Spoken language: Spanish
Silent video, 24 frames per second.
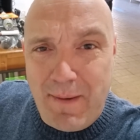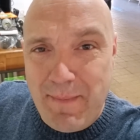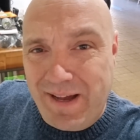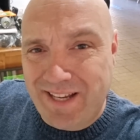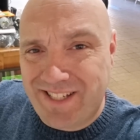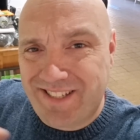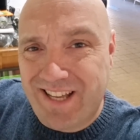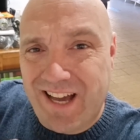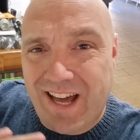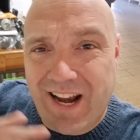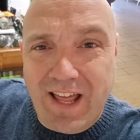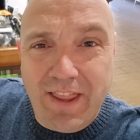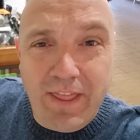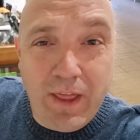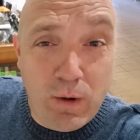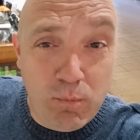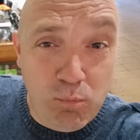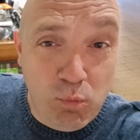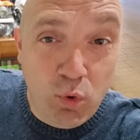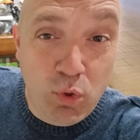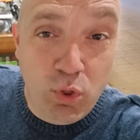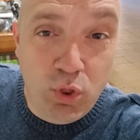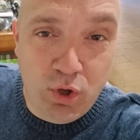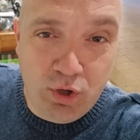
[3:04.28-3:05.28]
la más cara del
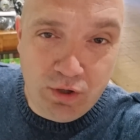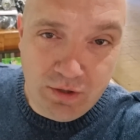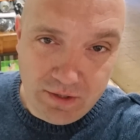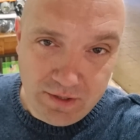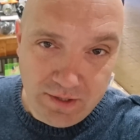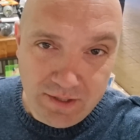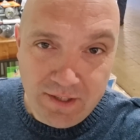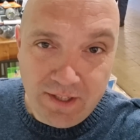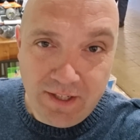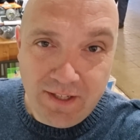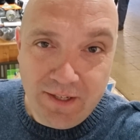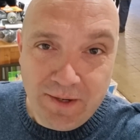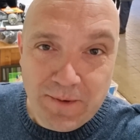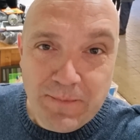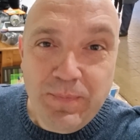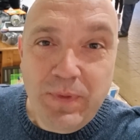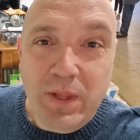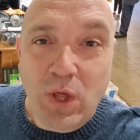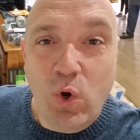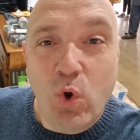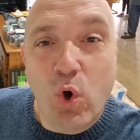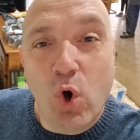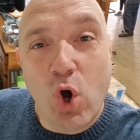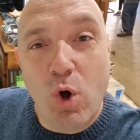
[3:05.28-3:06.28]
mundo.
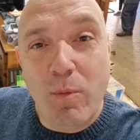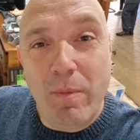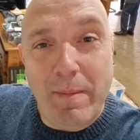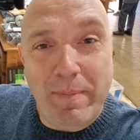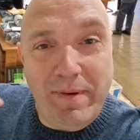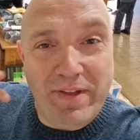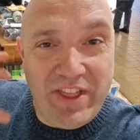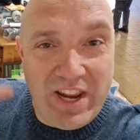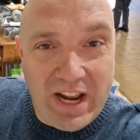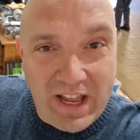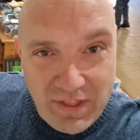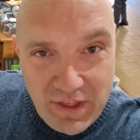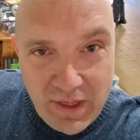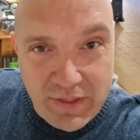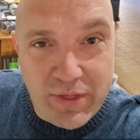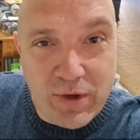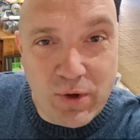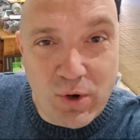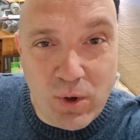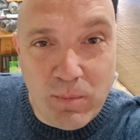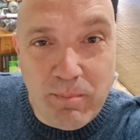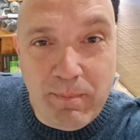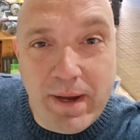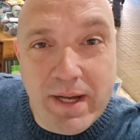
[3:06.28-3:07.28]
Luego me pedirá 10
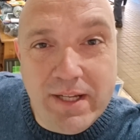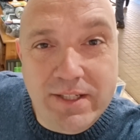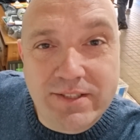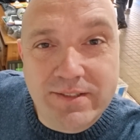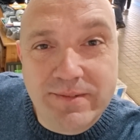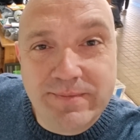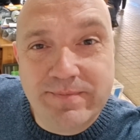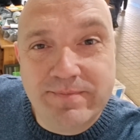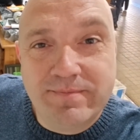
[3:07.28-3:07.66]
euros más.